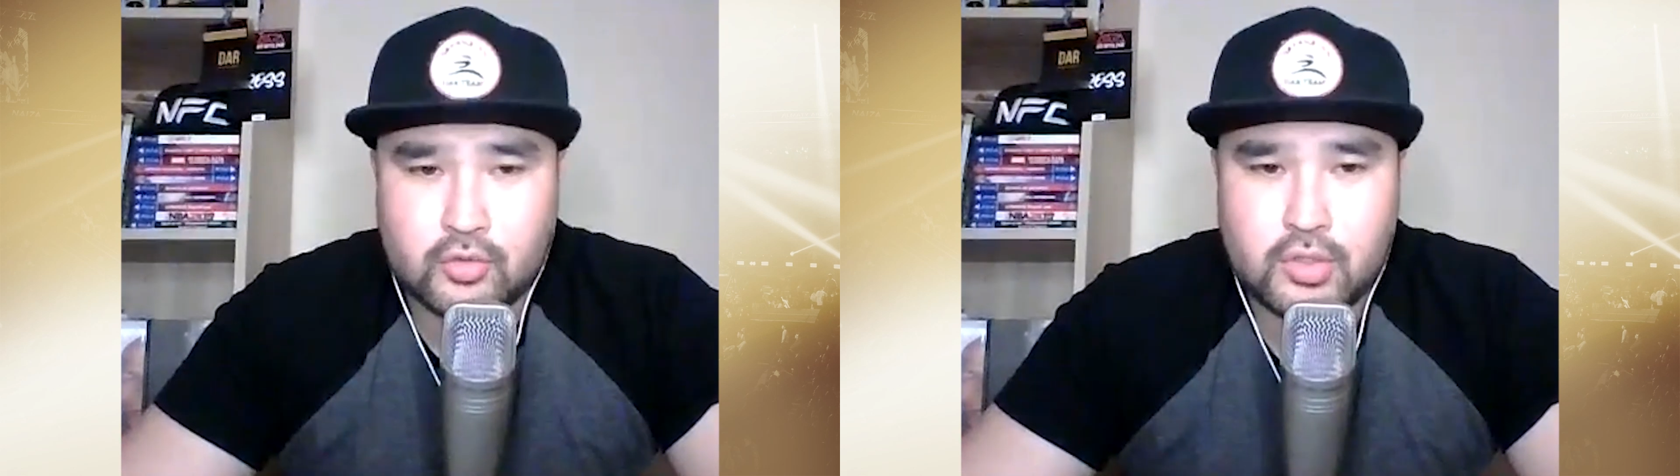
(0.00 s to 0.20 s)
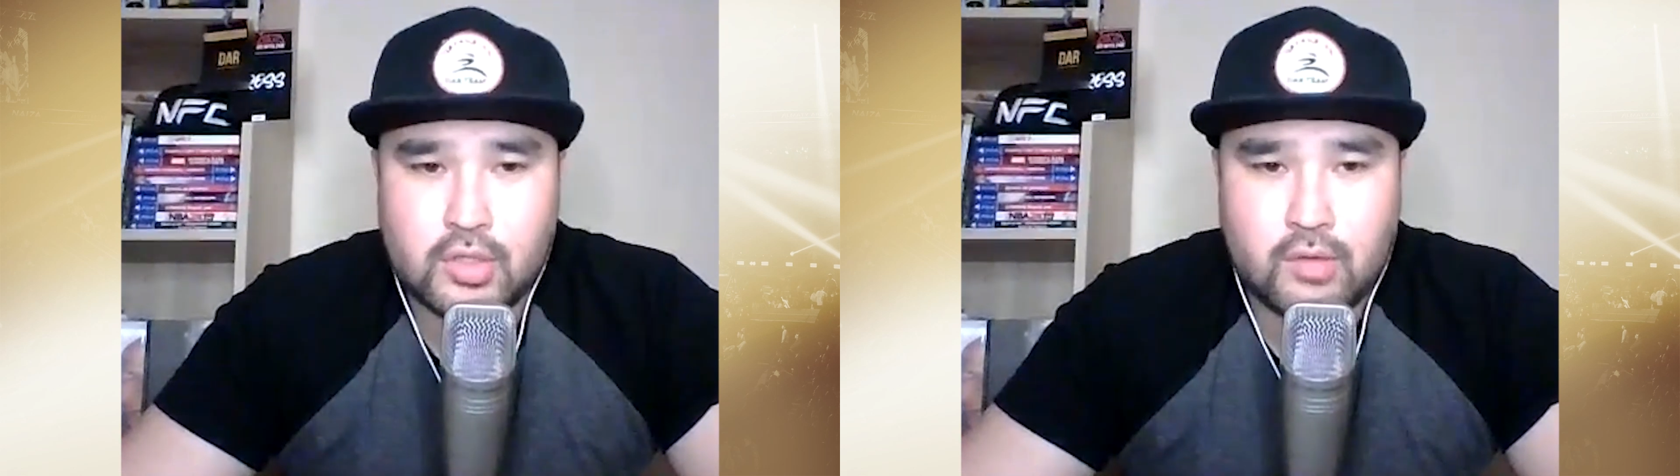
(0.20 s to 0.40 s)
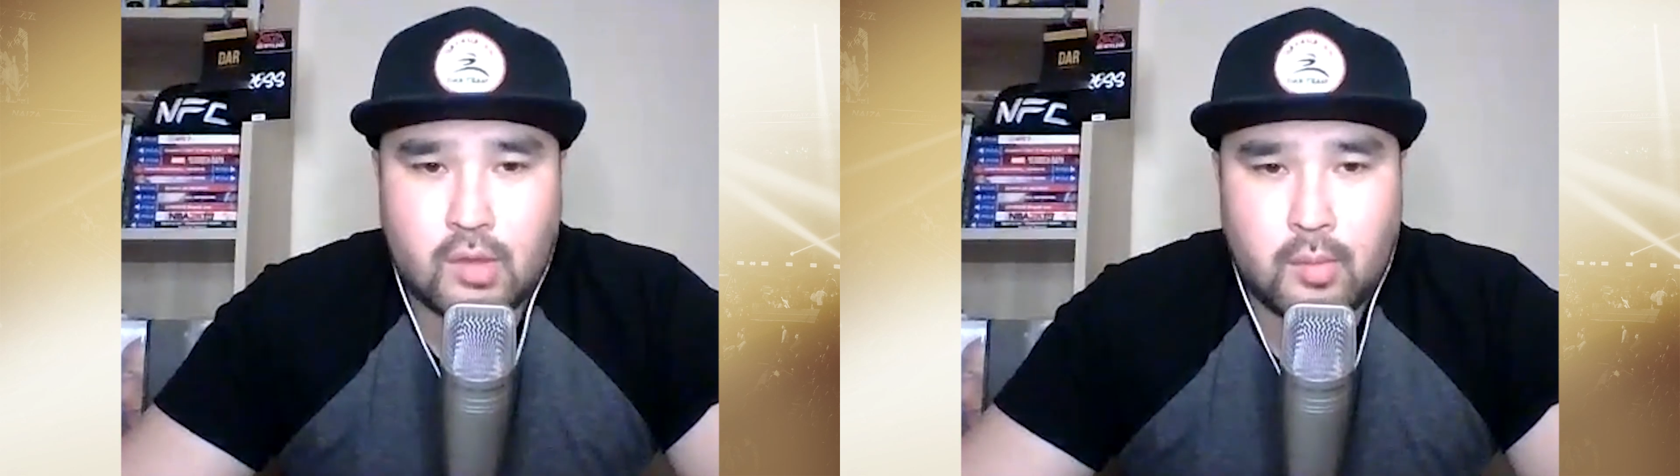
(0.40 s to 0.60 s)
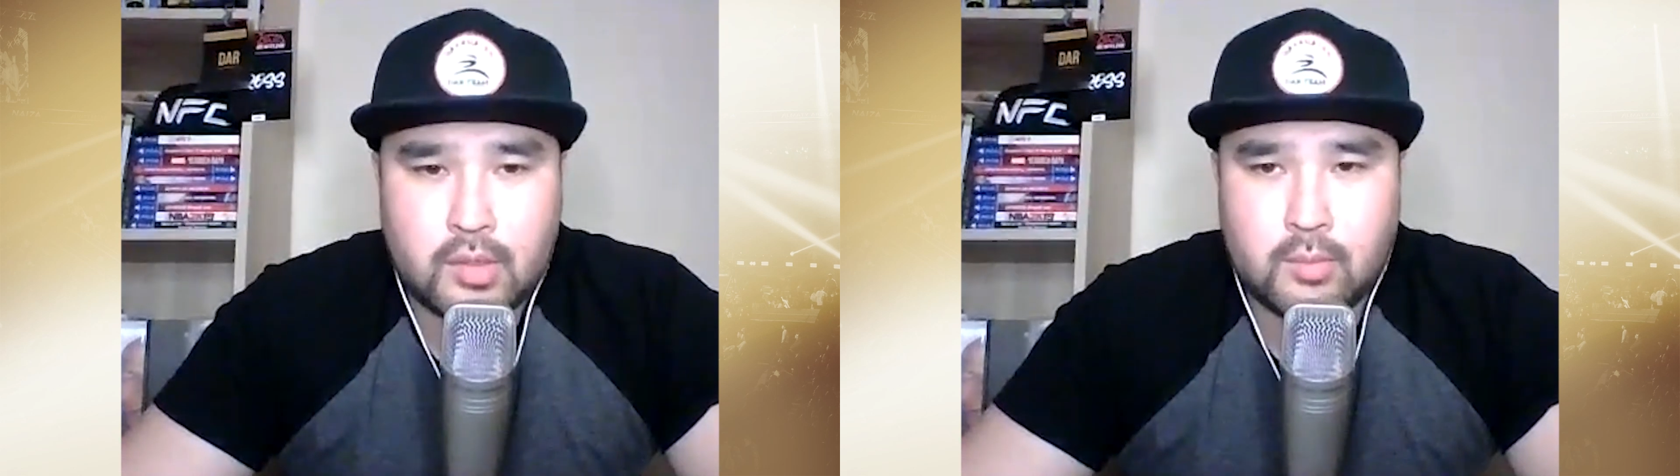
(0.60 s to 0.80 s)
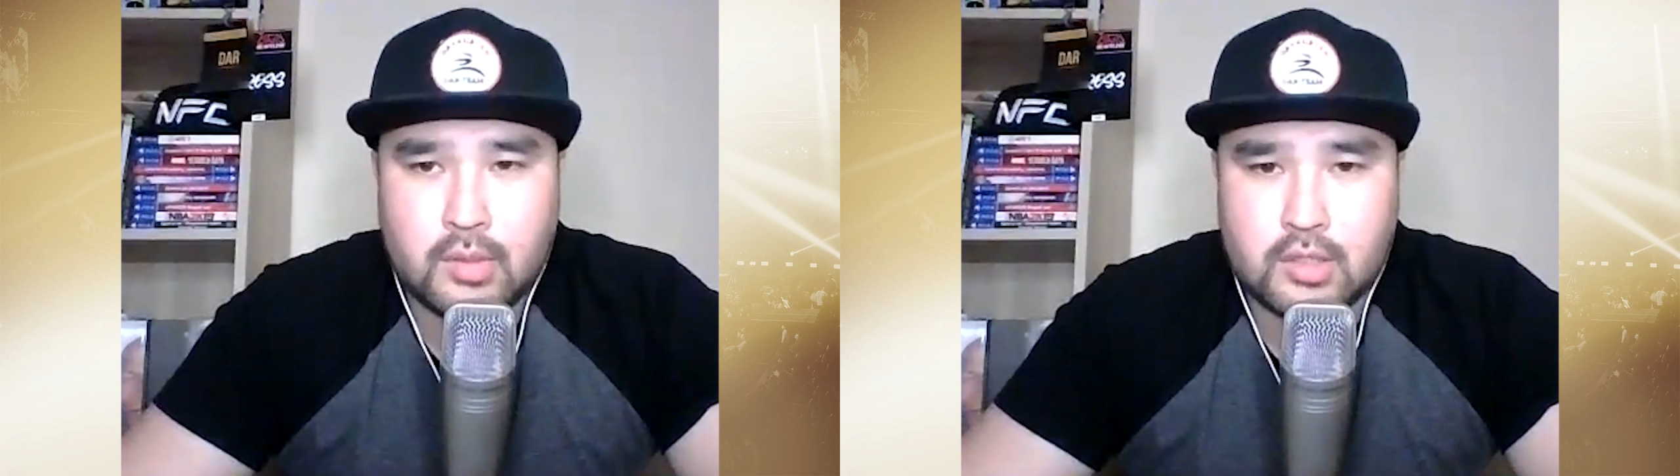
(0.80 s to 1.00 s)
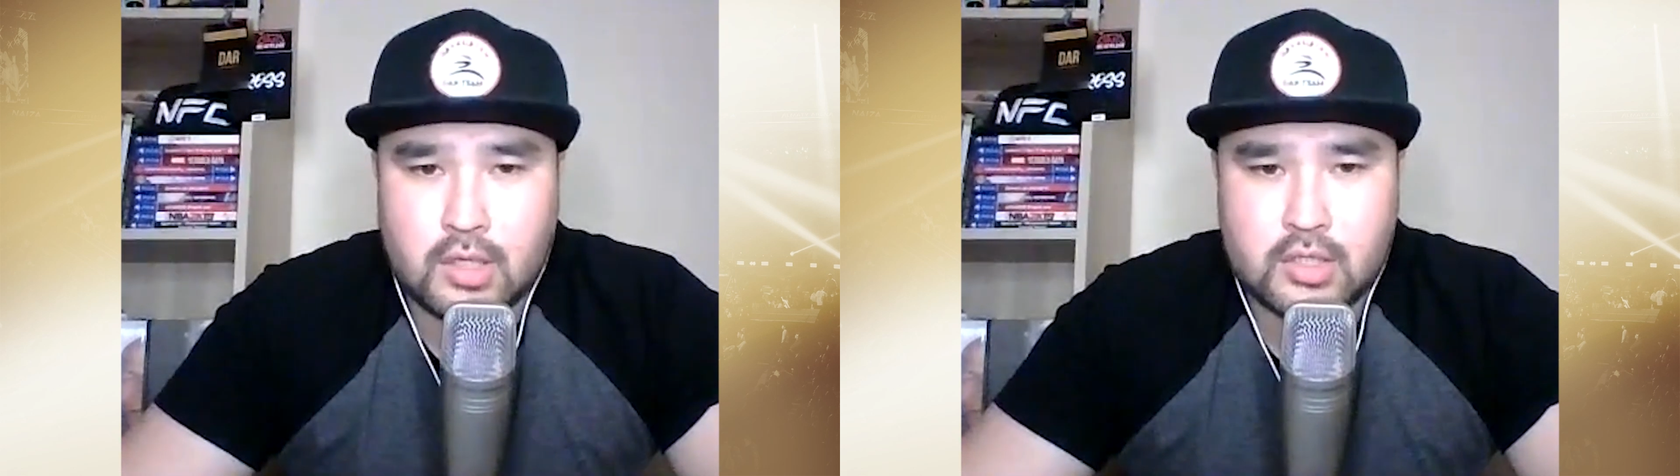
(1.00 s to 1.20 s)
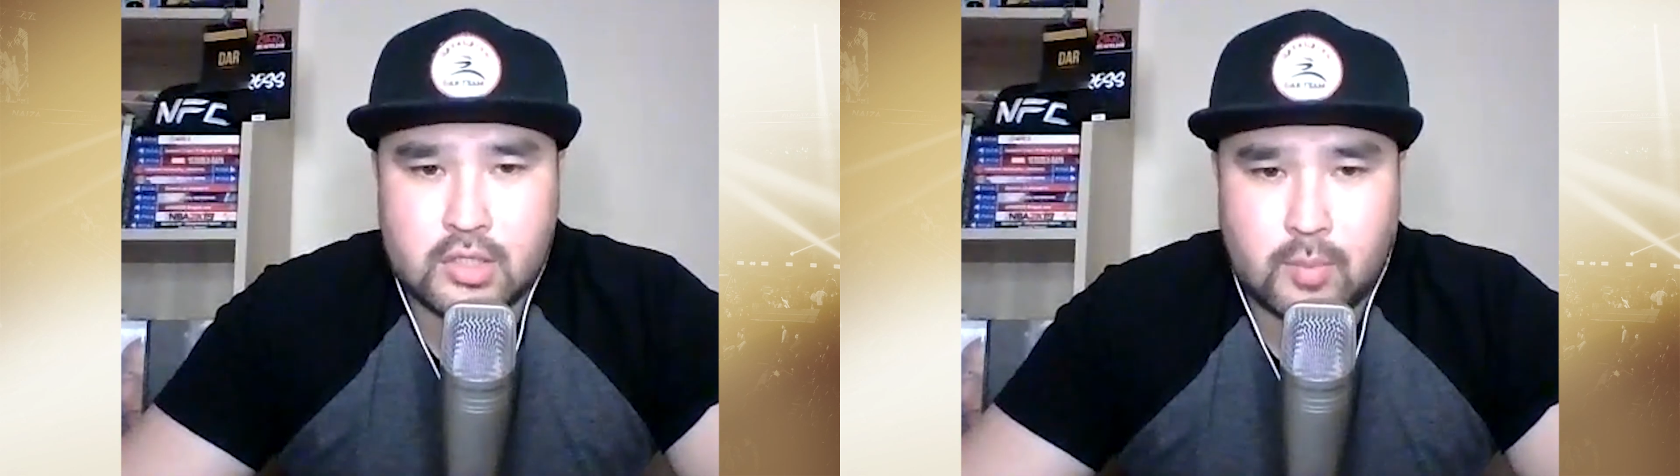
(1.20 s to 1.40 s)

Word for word: что эти две победы были аж